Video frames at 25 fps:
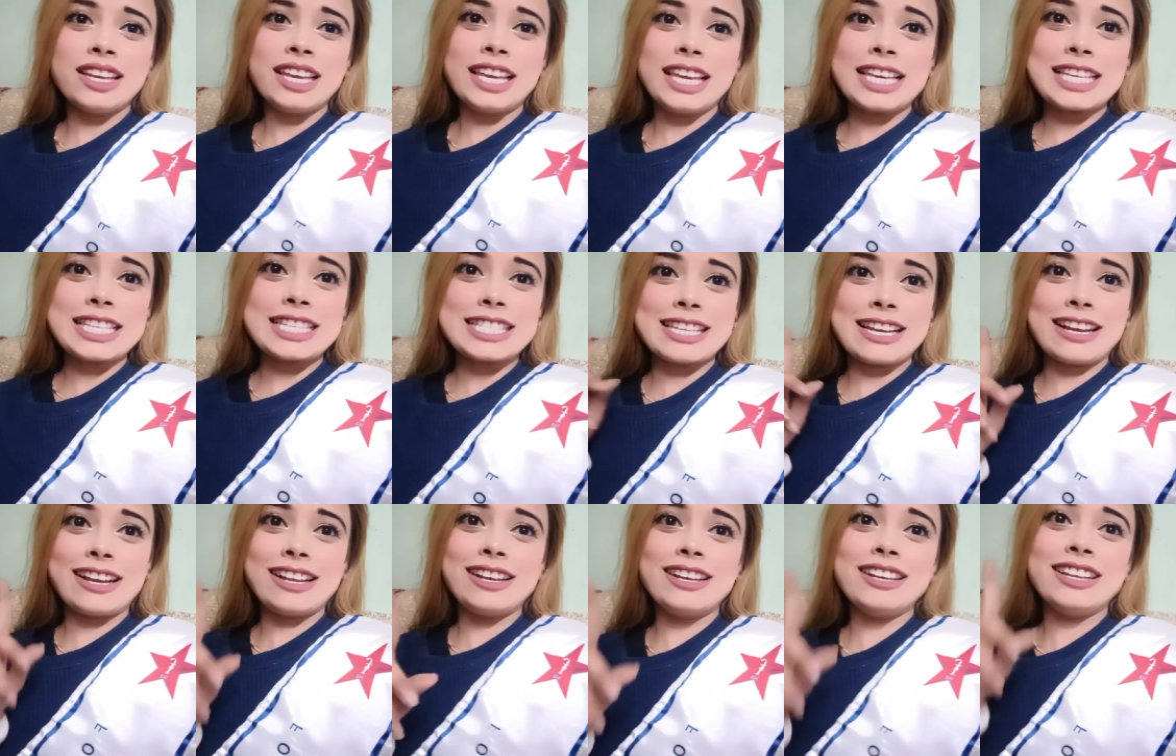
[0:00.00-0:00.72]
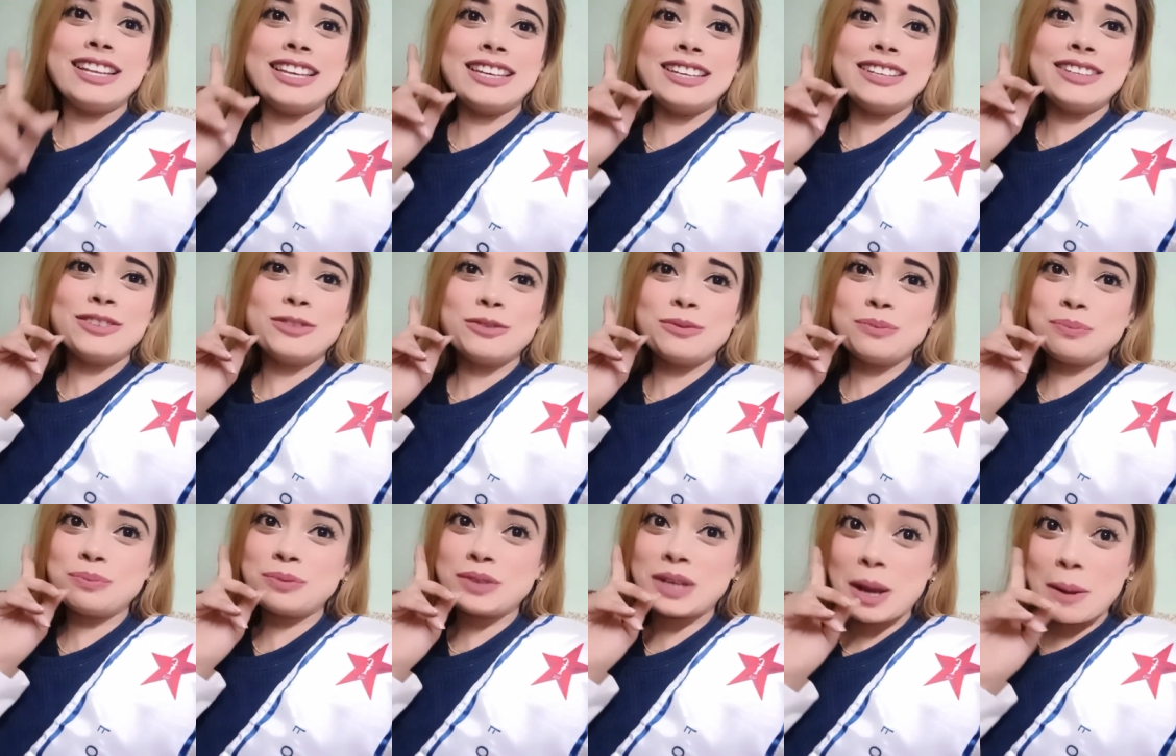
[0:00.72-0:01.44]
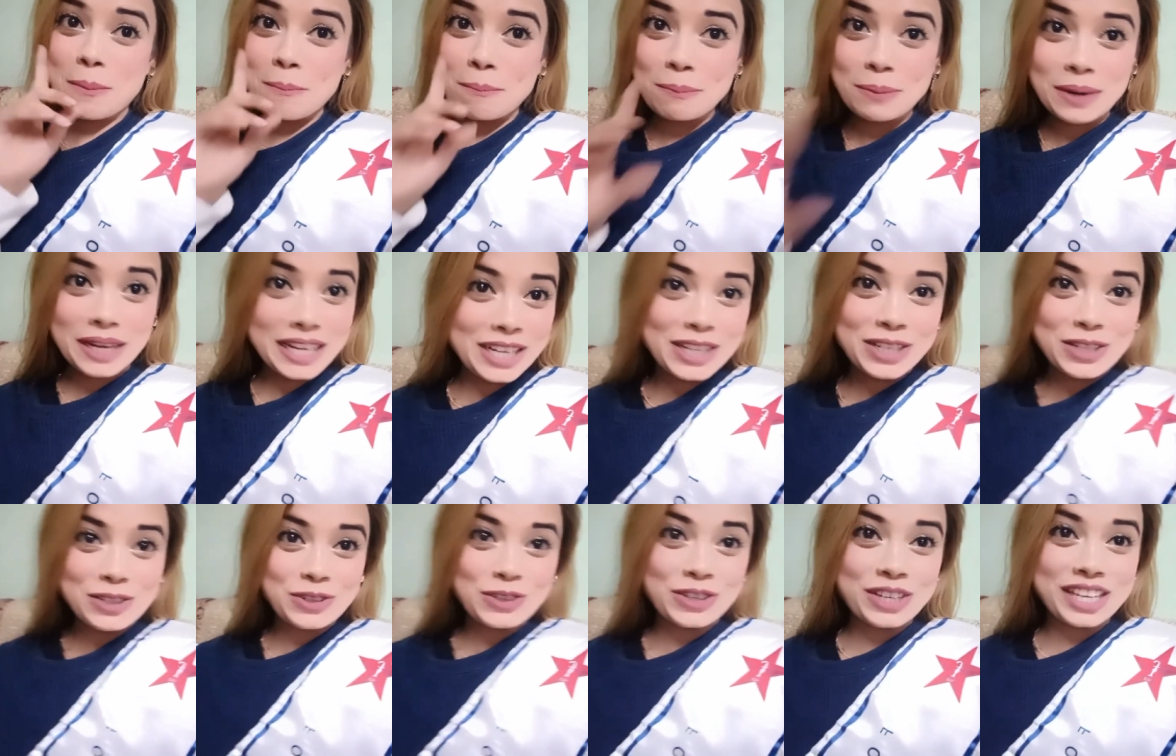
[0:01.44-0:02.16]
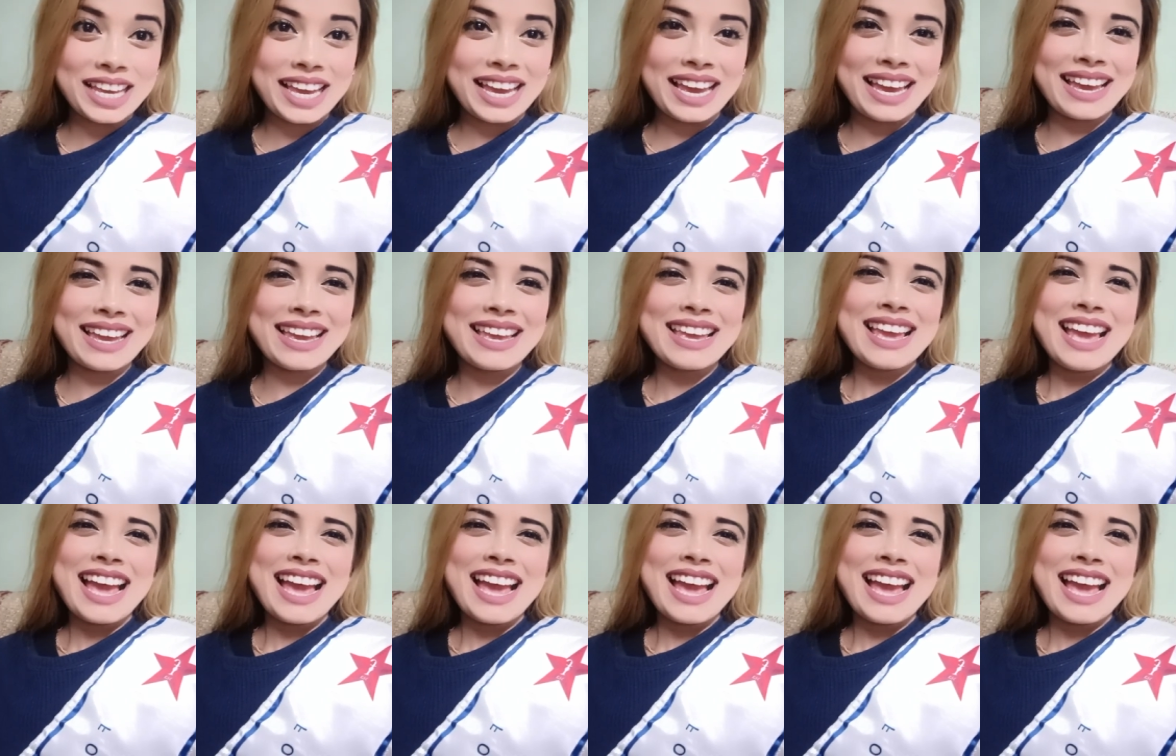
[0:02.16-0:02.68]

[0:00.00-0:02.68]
एक साल कंप्लीट हो गया है